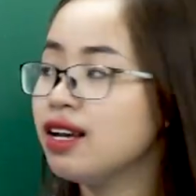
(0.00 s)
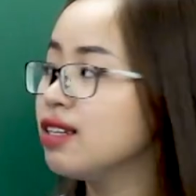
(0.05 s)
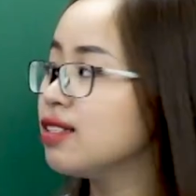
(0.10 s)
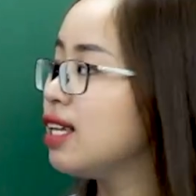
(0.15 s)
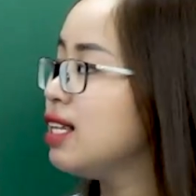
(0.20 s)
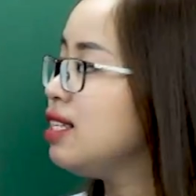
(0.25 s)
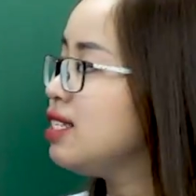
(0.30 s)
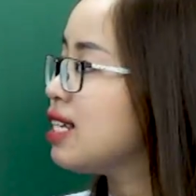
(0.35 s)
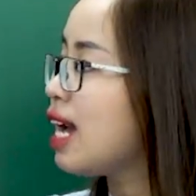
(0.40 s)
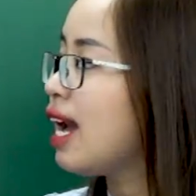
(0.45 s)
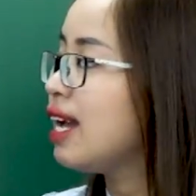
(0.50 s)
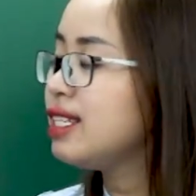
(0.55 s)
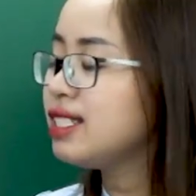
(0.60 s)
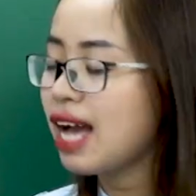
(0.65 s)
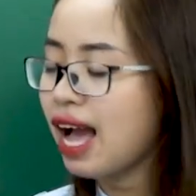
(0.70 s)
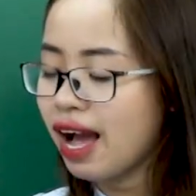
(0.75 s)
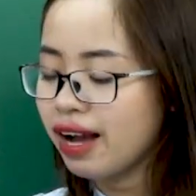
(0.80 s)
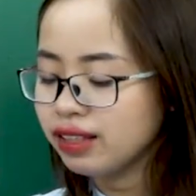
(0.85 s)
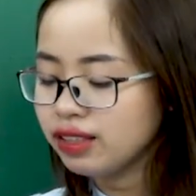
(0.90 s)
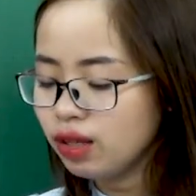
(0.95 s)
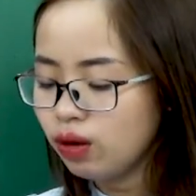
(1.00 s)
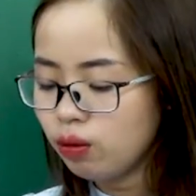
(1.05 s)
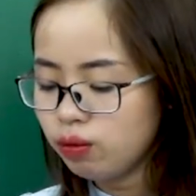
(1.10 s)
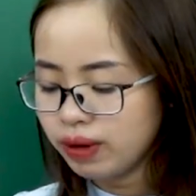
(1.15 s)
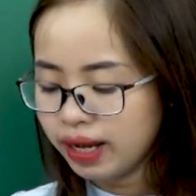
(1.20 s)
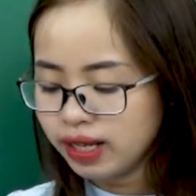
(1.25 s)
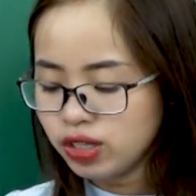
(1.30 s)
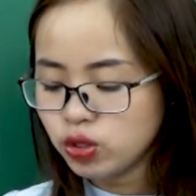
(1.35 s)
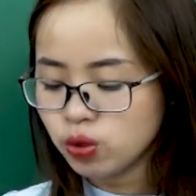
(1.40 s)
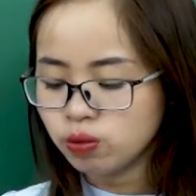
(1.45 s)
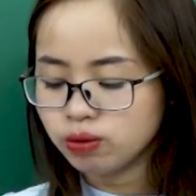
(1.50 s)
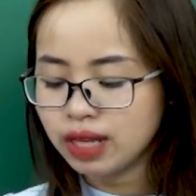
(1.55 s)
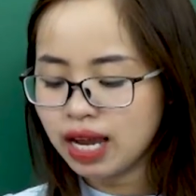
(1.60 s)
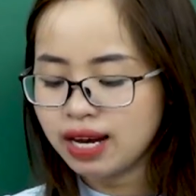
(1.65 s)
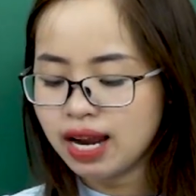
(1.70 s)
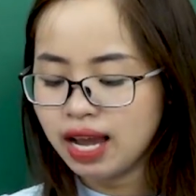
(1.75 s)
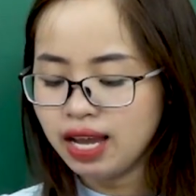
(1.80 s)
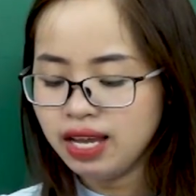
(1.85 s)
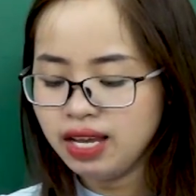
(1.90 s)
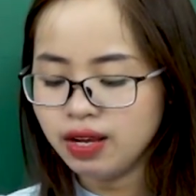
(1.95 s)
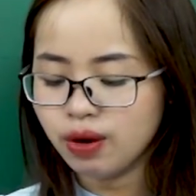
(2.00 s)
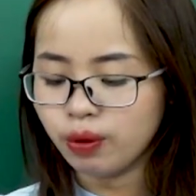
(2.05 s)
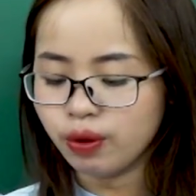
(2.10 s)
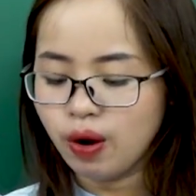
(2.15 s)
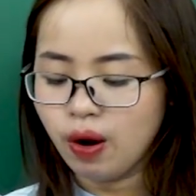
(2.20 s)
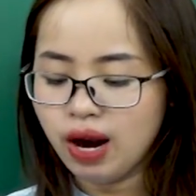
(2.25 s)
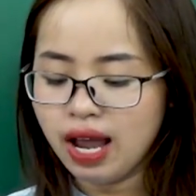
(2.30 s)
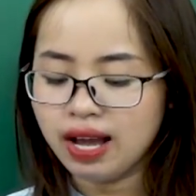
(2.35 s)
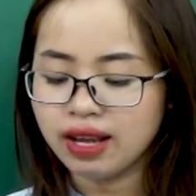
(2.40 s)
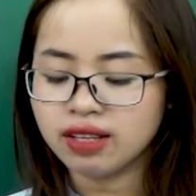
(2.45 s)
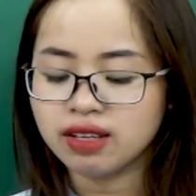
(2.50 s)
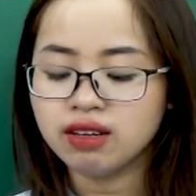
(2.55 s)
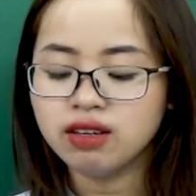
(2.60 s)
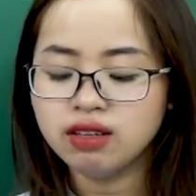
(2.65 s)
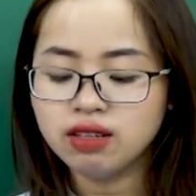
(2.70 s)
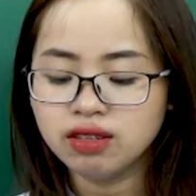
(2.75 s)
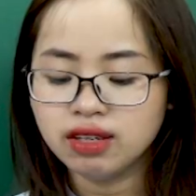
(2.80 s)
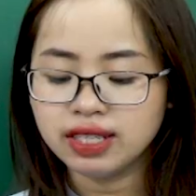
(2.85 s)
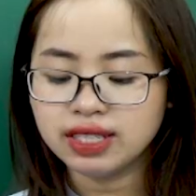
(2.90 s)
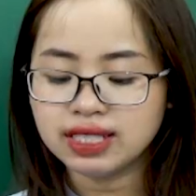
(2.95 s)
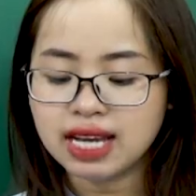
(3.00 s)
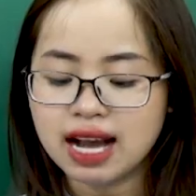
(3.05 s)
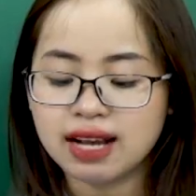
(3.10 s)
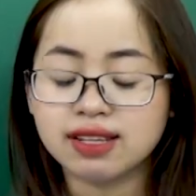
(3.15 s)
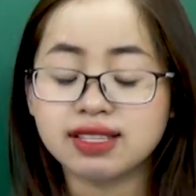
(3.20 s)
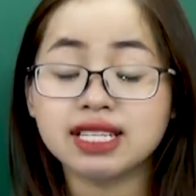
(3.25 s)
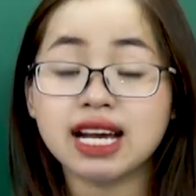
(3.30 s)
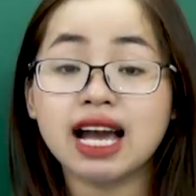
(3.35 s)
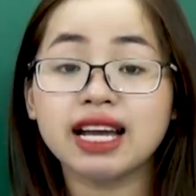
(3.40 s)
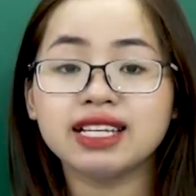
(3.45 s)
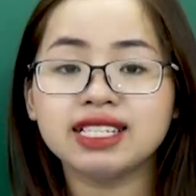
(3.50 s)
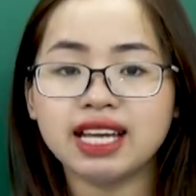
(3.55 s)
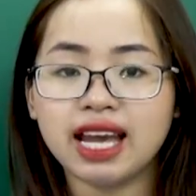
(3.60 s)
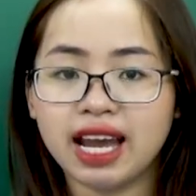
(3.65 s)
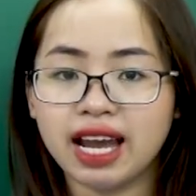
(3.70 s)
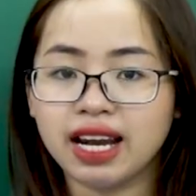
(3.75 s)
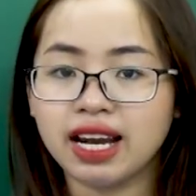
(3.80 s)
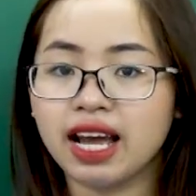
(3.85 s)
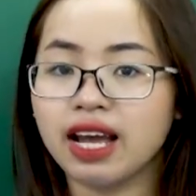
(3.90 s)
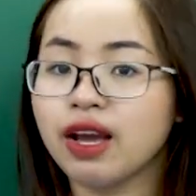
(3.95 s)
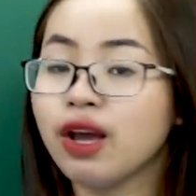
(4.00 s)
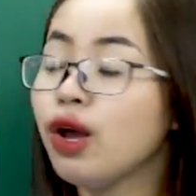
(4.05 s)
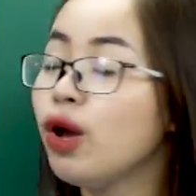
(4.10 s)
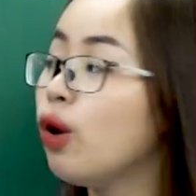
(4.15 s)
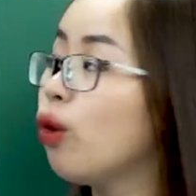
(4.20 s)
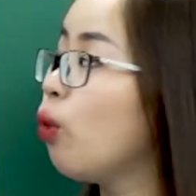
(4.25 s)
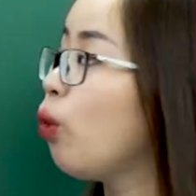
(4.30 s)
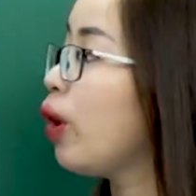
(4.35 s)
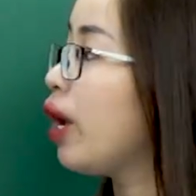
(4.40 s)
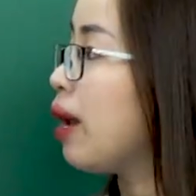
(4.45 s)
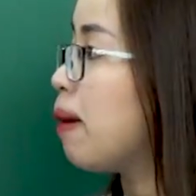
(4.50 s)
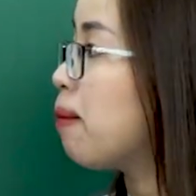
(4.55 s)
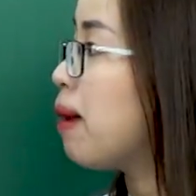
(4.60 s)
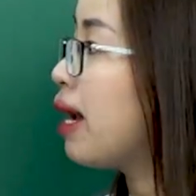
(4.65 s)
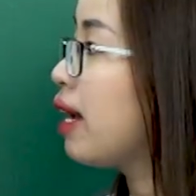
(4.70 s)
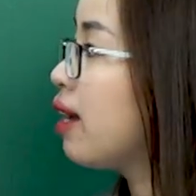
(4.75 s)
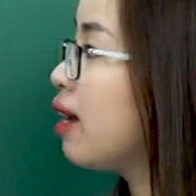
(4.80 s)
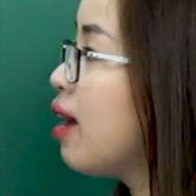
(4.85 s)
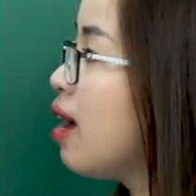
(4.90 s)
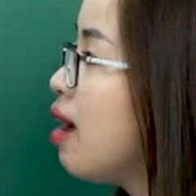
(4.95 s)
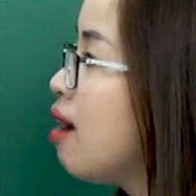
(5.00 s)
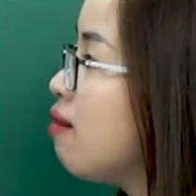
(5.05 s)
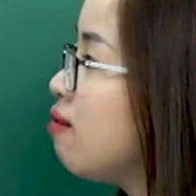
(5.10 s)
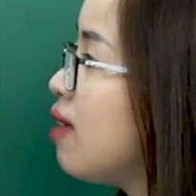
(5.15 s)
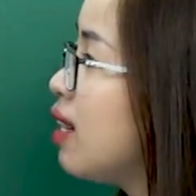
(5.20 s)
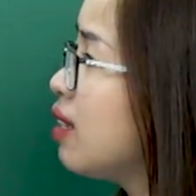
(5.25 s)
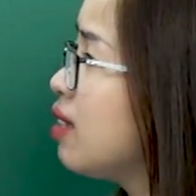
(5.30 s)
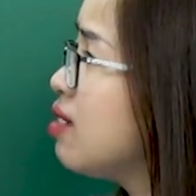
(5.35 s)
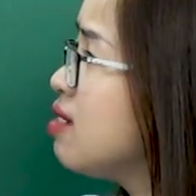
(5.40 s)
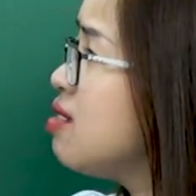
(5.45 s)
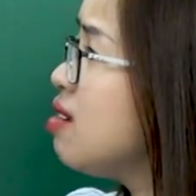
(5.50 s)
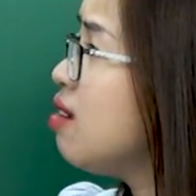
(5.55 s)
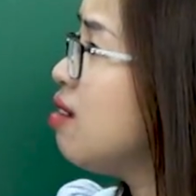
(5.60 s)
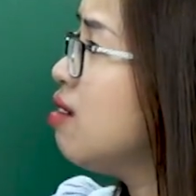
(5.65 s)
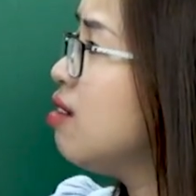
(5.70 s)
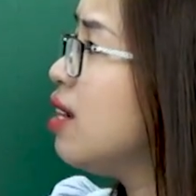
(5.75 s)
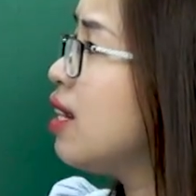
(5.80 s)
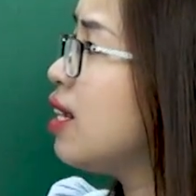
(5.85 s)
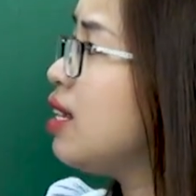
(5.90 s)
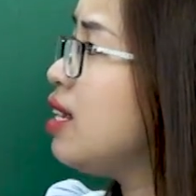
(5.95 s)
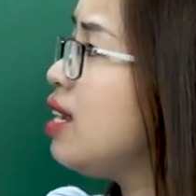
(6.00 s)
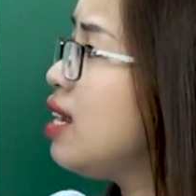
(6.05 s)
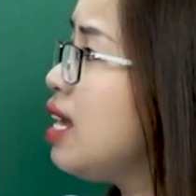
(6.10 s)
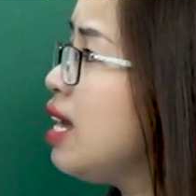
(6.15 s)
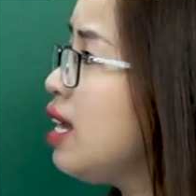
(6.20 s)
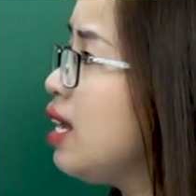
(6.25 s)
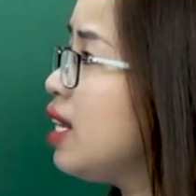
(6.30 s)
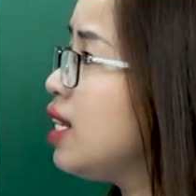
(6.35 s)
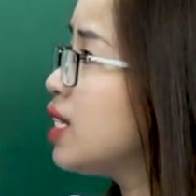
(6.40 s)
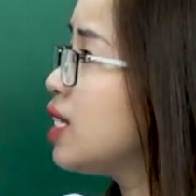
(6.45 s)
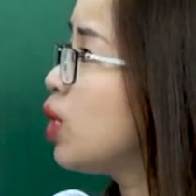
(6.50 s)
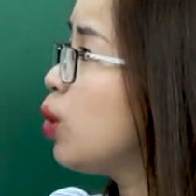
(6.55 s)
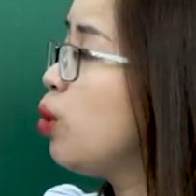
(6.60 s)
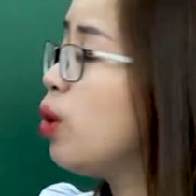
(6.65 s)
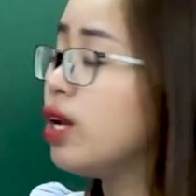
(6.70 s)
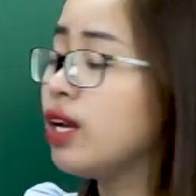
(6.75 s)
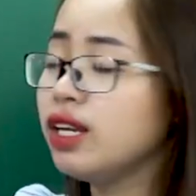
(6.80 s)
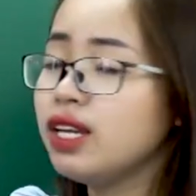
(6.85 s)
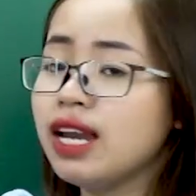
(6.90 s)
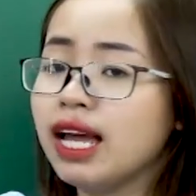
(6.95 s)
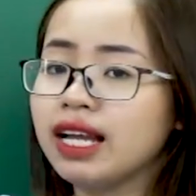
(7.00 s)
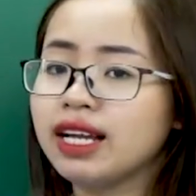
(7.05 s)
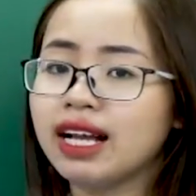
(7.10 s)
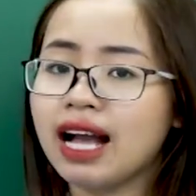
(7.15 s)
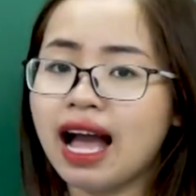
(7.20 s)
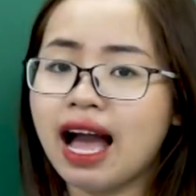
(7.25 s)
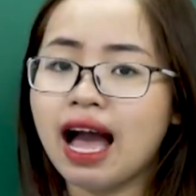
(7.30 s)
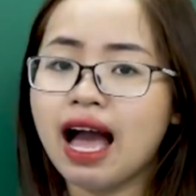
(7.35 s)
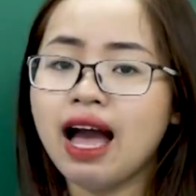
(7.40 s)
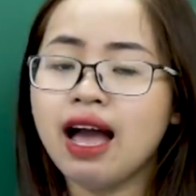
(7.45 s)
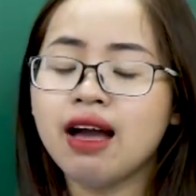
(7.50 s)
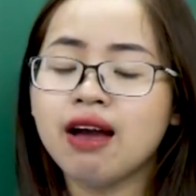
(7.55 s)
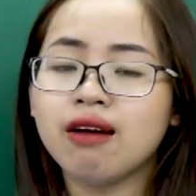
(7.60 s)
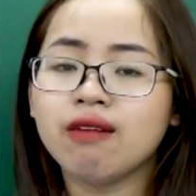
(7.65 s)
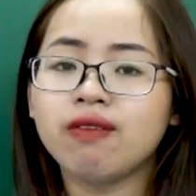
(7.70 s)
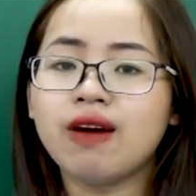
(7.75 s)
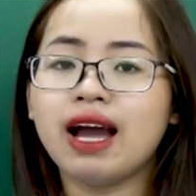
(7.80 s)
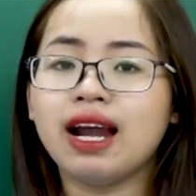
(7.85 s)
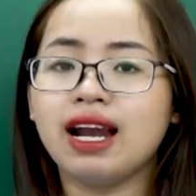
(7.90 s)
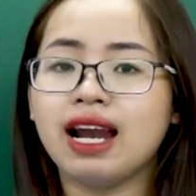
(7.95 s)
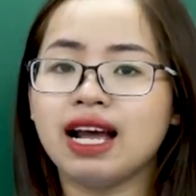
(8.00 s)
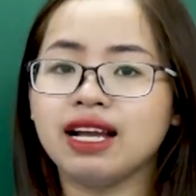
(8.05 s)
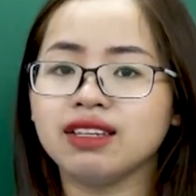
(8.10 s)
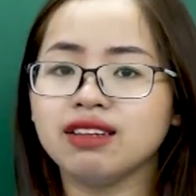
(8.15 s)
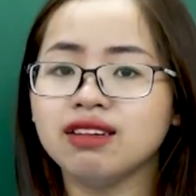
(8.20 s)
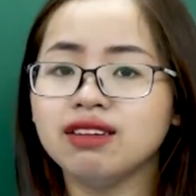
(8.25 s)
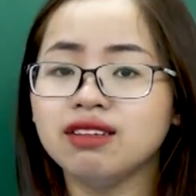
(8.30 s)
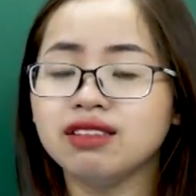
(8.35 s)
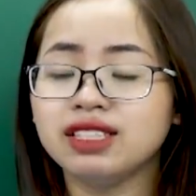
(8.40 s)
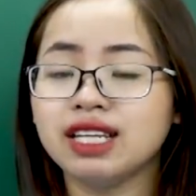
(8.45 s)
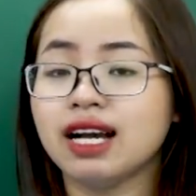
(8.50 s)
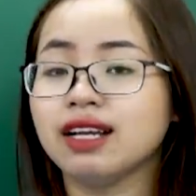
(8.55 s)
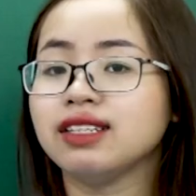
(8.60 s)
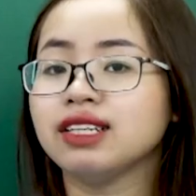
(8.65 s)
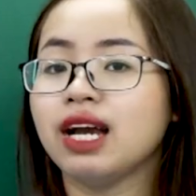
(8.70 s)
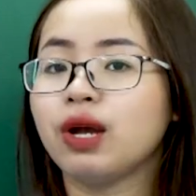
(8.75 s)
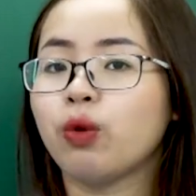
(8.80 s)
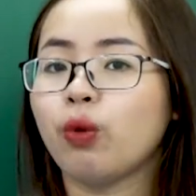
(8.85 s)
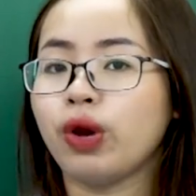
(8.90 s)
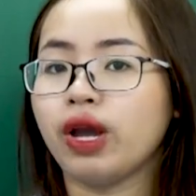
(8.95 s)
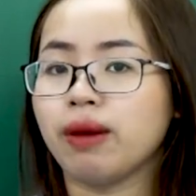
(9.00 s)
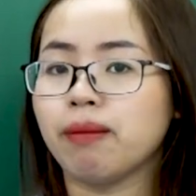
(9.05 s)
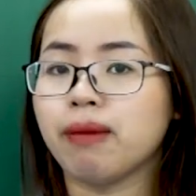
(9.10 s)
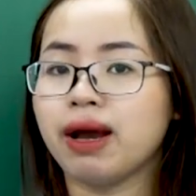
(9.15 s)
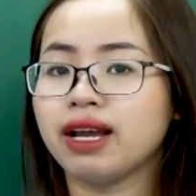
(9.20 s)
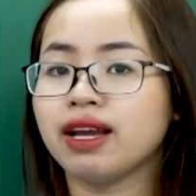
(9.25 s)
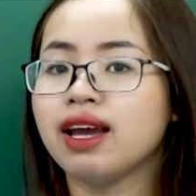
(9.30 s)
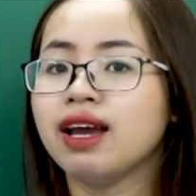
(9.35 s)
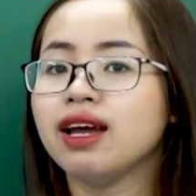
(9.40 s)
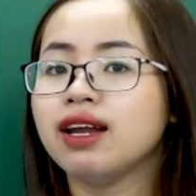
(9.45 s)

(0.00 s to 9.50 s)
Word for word: Dân trai tráng như lúc nãy chúng ta đã hiểu đó là những người chàng trai trẻ này, khỏe mạnh, và những người đi thuyền đi đánh cá phải là những chàng trai khỏe mạnh